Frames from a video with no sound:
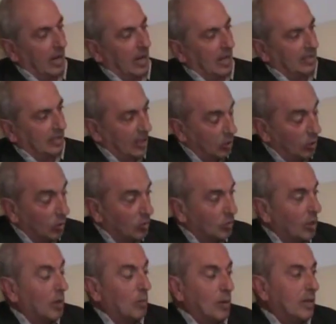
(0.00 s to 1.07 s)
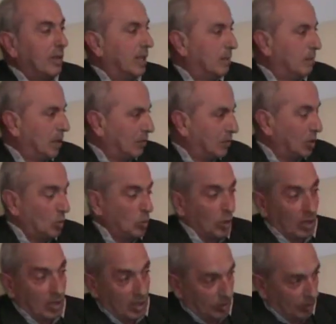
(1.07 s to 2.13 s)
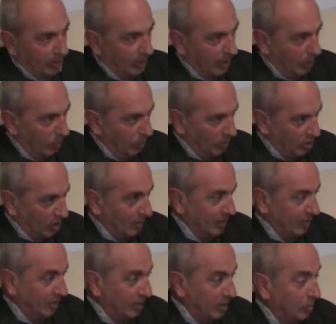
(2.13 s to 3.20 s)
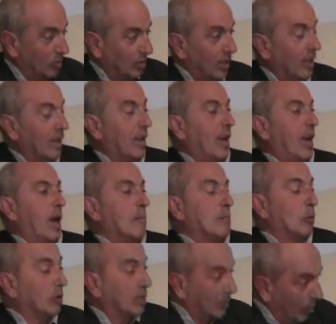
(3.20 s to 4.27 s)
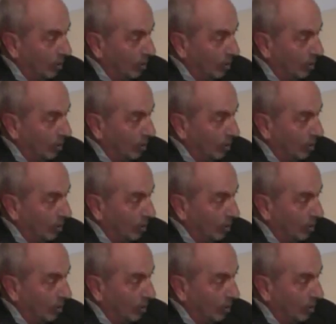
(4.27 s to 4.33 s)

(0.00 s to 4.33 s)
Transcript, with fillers: alla 6-8 e quindi in prefettura gli incontri che lui faceva a Siracusa e molte